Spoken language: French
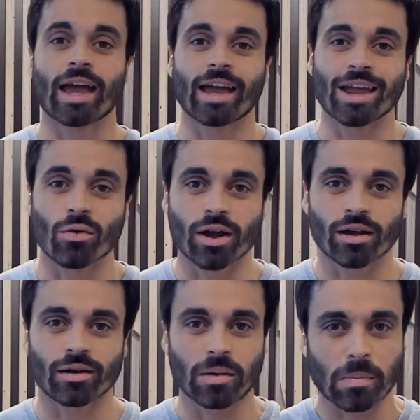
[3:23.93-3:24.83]
Et ouais,
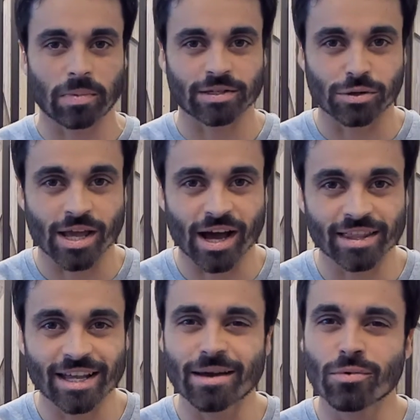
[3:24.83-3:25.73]
parce qu'il y a un
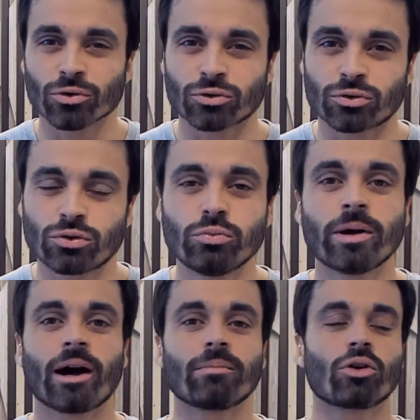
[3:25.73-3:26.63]
élément
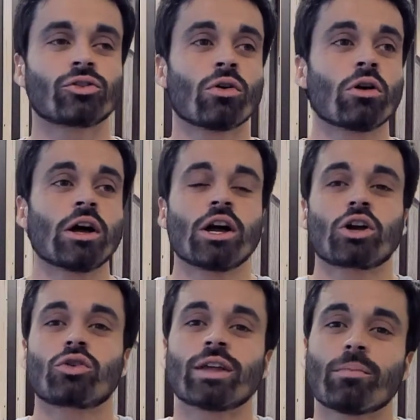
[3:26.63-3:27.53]
super important
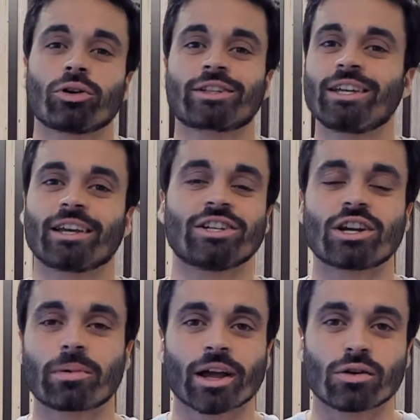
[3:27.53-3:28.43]
que n'importe qui qui a déjà
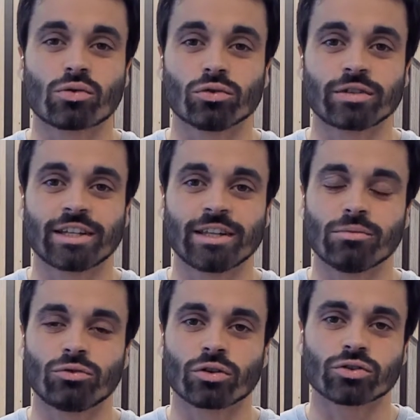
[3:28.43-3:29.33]
pris un cours de ski
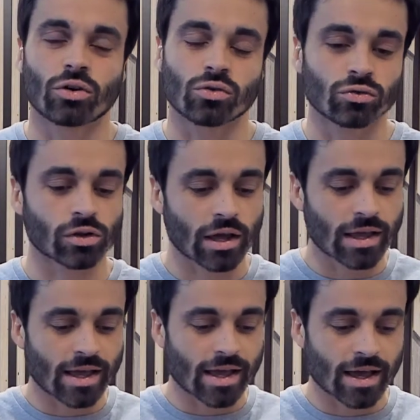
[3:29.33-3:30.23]
débutant se rend compte,
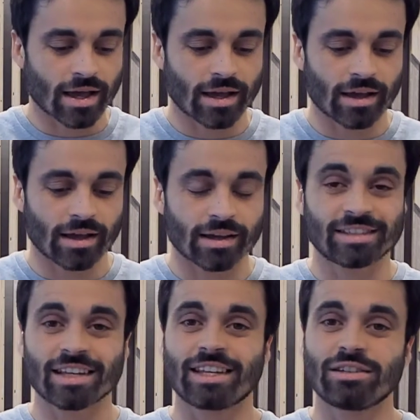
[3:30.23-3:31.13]

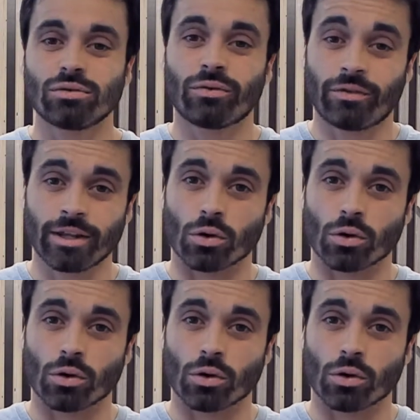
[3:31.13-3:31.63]
c'est qu'il suffit de